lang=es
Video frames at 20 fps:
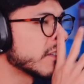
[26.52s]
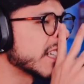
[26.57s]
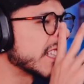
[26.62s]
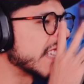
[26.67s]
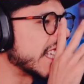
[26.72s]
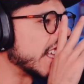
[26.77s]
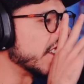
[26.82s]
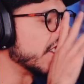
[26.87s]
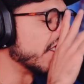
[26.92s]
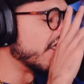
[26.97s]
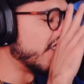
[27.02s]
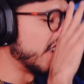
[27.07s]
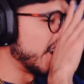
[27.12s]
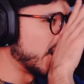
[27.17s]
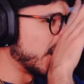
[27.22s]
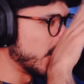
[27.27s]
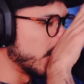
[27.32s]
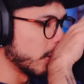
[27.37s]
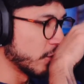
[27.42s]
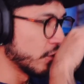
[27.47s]
lo estoy retando,
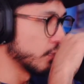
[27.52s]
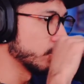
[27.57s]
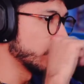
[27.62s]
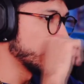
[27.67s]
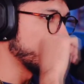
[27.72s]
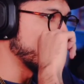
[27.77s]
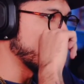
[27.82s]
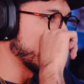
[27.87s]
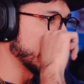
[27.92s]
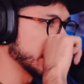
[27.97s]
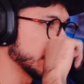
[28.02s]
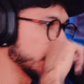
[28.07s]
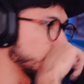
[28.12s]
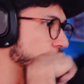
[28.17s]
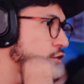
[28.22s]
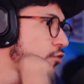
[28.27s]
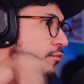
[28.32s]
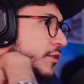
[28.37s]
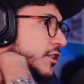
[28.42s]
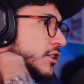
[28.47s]
¿no? Al Gloglosor para que se
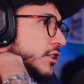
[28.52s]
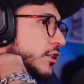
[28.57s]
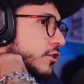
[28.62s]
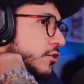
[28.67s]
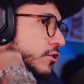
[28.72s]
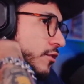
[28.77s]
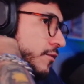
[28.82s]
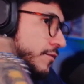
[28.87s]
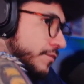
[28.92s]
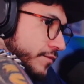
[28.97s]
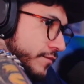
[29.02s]
ponga un vestido,